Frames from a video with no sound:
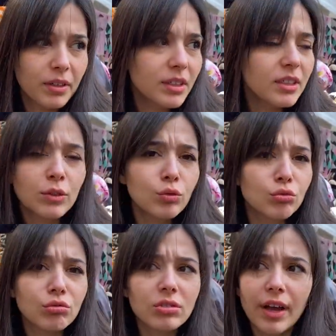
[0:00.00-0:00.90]
İyi uygun
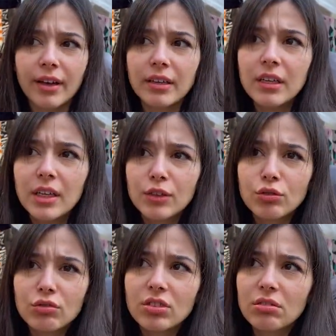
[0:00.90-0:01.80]
yani.
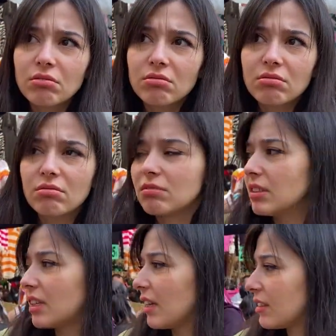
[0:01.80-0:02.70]
Çünkü
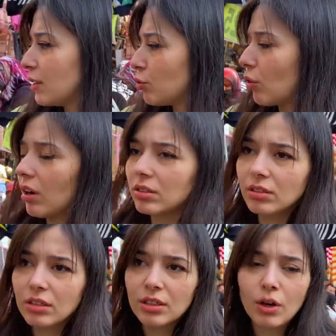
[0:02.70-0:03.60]
internette şu an
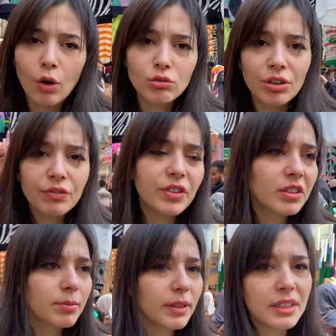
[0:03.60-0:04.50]
onların fiyatı
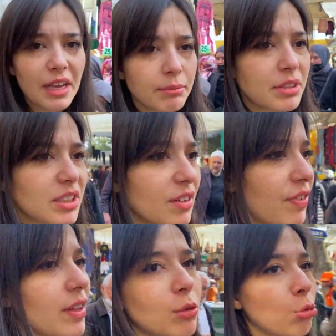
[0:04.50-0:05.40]
bile 70 lira
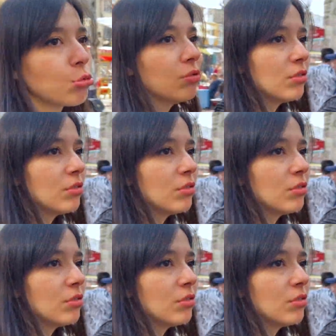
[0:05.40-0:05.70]
falan oldu.